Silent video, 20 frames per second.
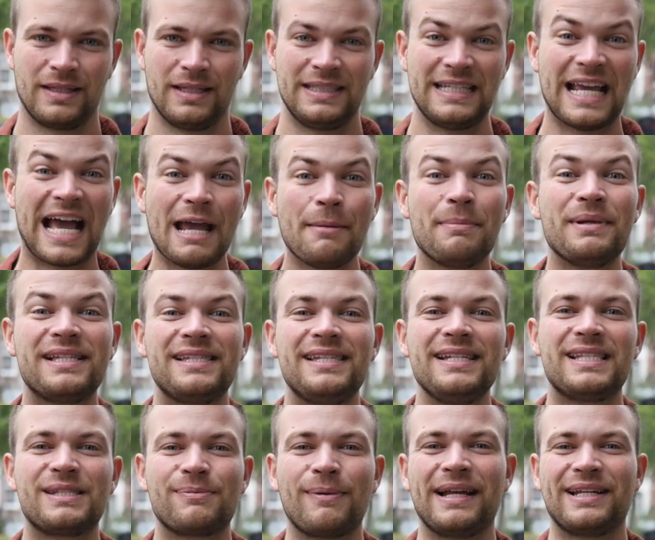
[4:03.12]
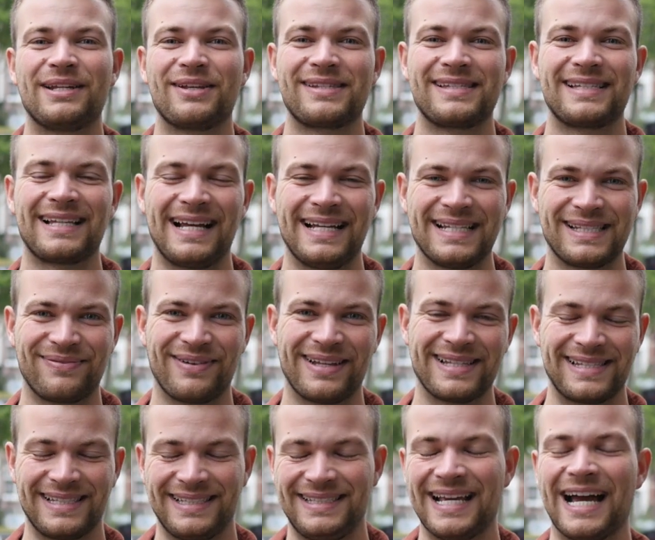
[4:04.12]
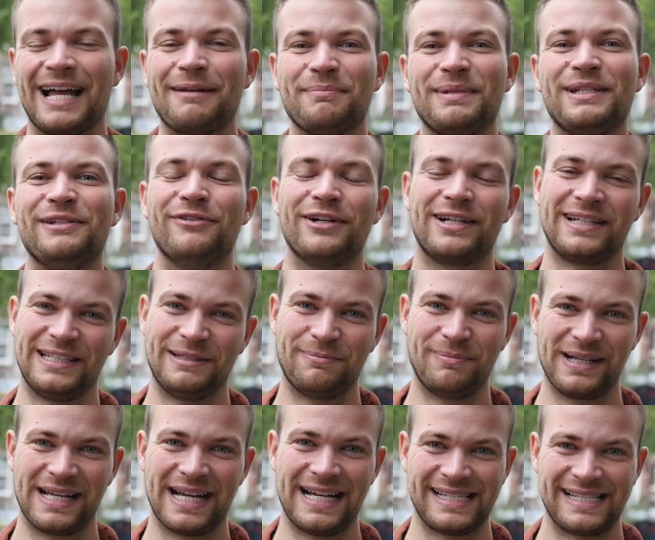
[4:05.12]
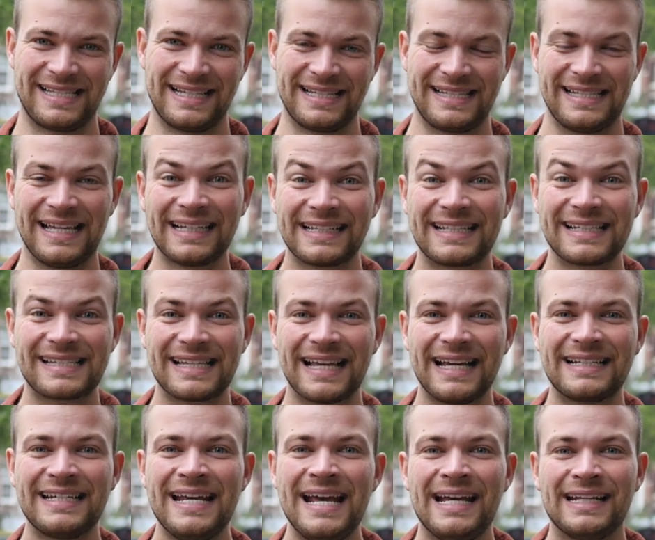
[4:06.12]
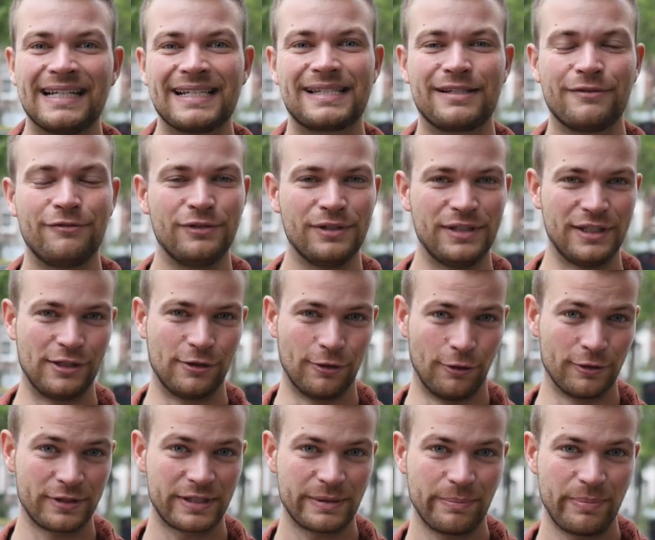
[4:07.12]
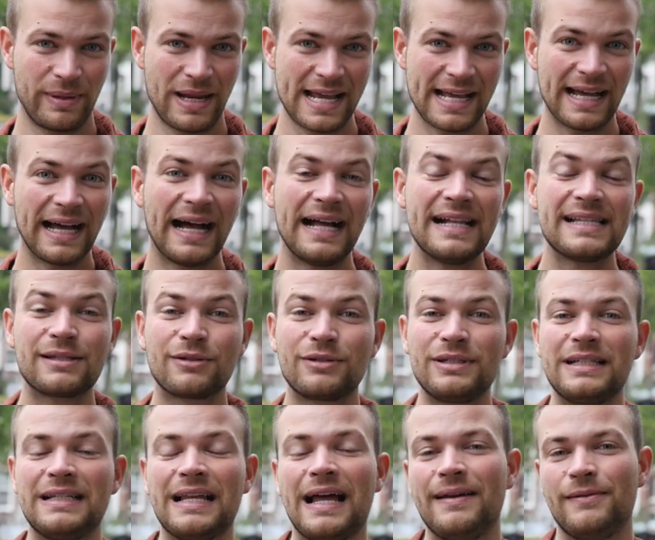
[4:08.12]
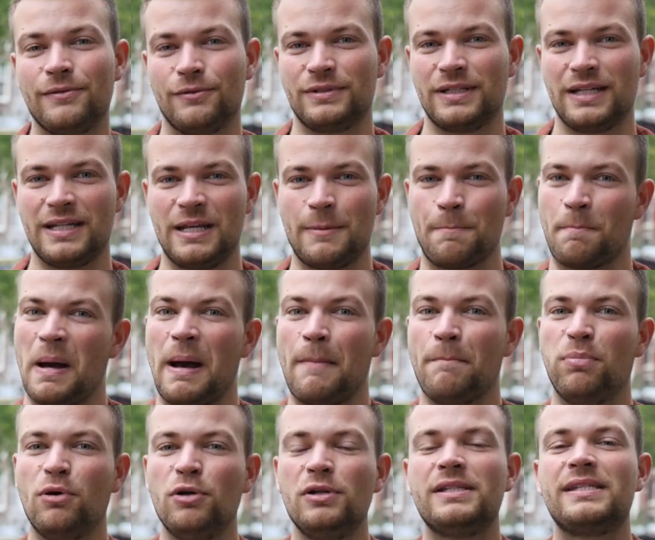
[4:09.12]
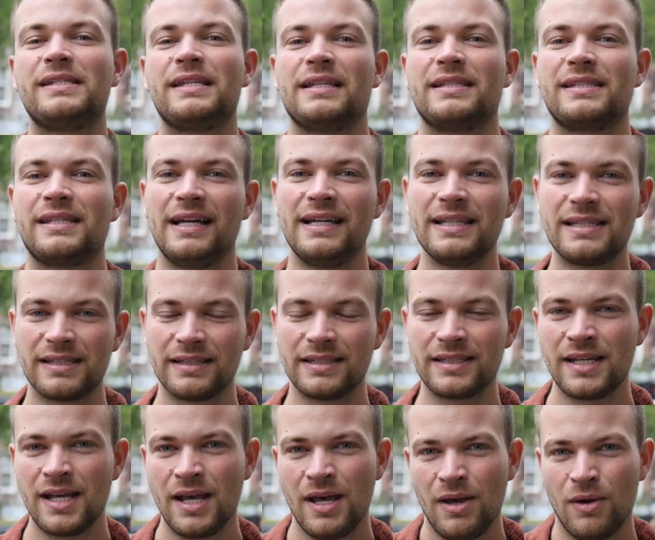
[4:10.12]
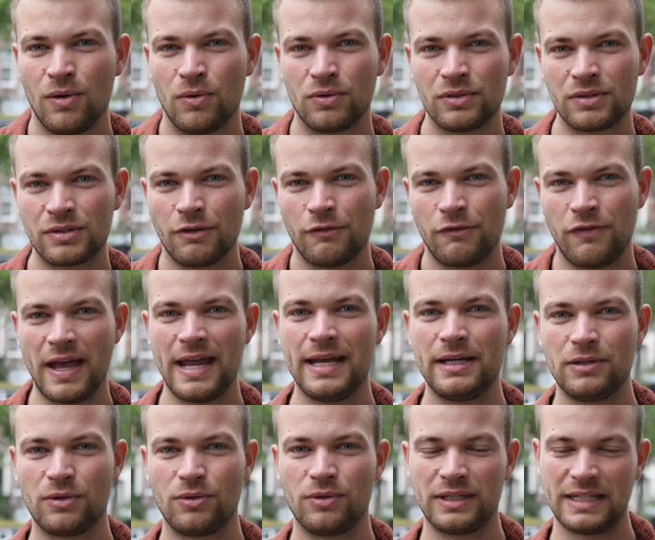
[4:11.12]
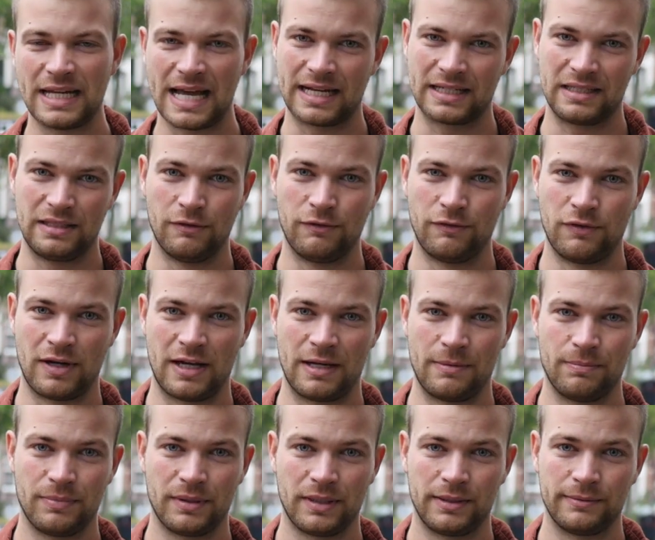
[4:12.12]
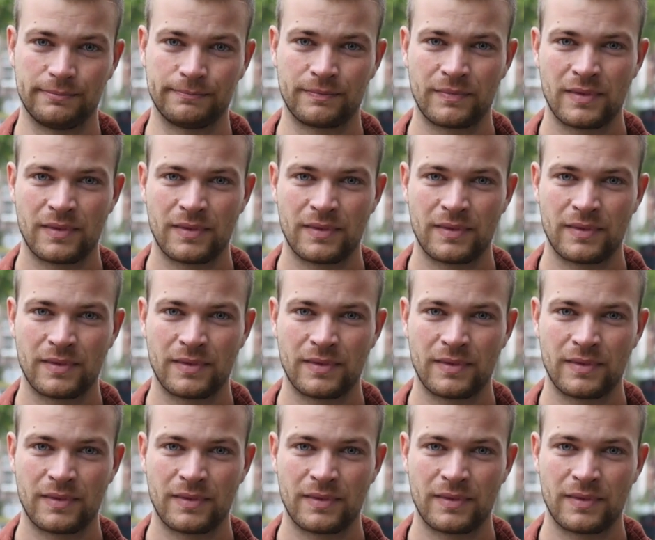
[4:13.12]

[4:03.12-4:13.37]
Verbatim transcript: Die IBC 2023, die hat mich wirklich begeistert. Sie hat gezeigt, dass sowohl die großen Player als auch die kleinen Unternehmen am Puls der Zeit sind und Veränderungen aktiv voranbringen.